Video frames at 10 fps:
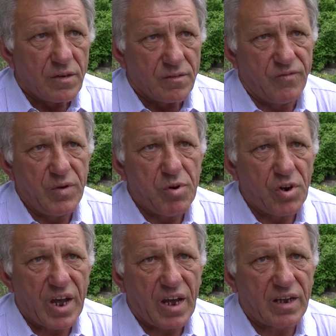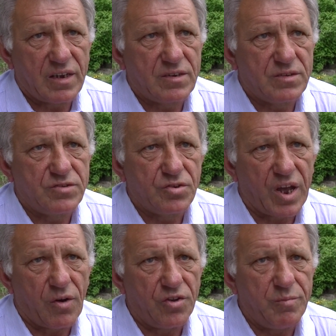w wyborach,
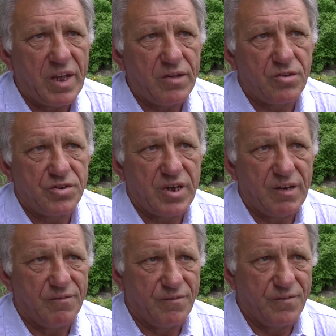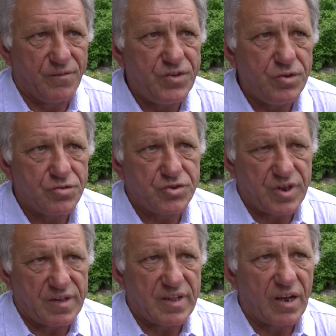które odbędą się w dniu
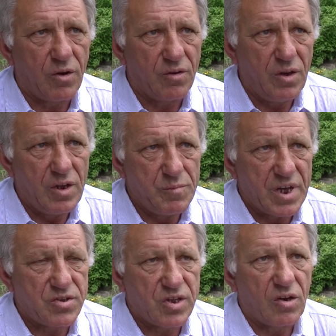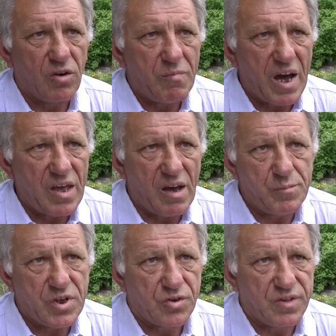31 maja
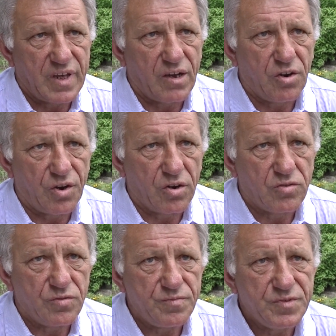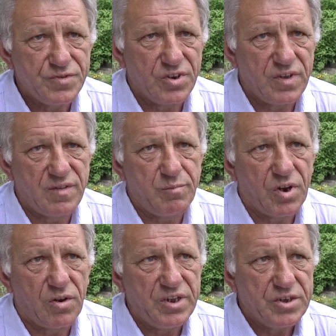bieżącego roku do
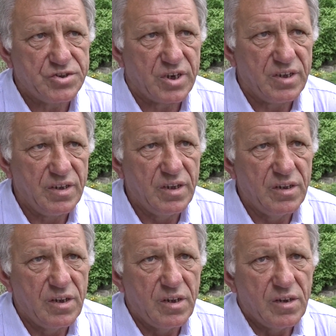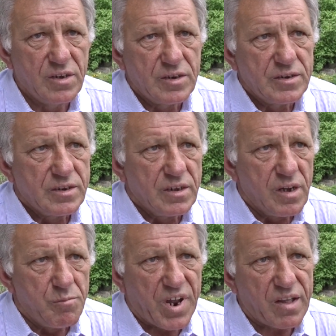Izby Rolniczej.
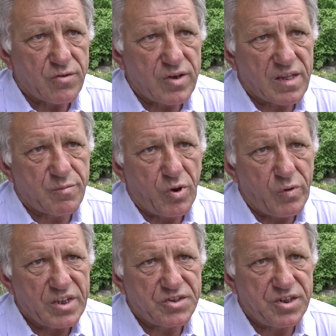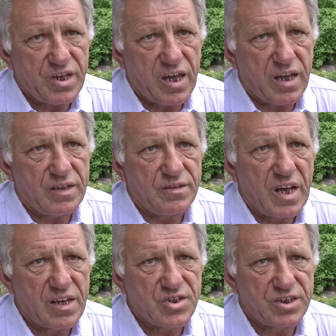Pracuję społecznie
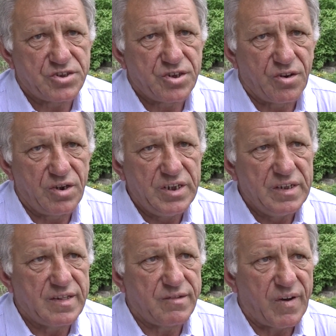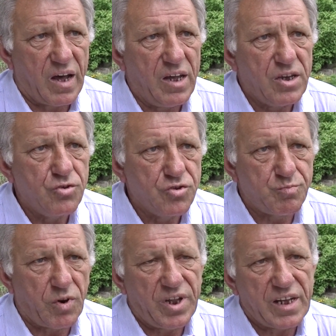na rzecz rolnictwa
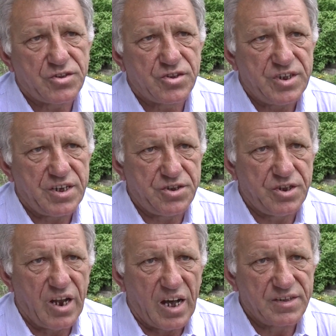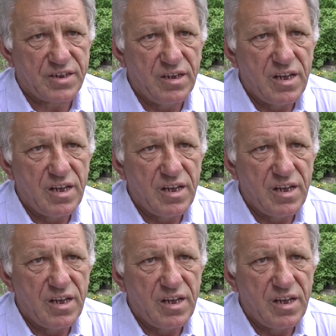już ponad 30 lat.